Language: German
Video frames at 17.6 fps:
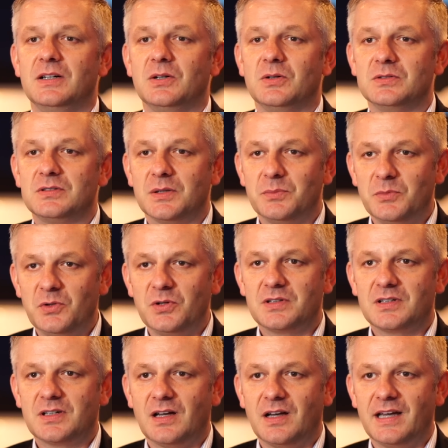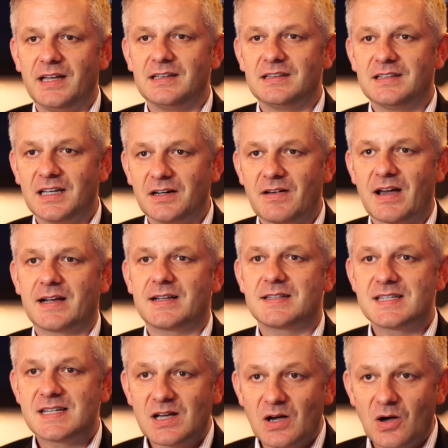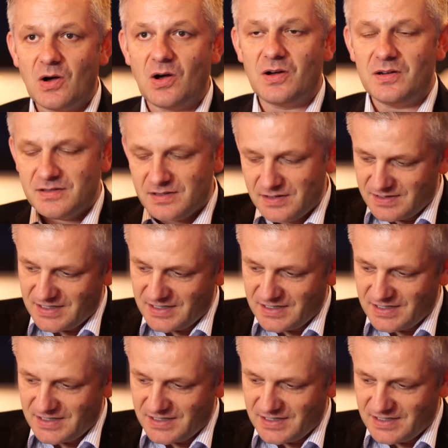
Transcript: und den Mut hatten, den Weg zu gehen,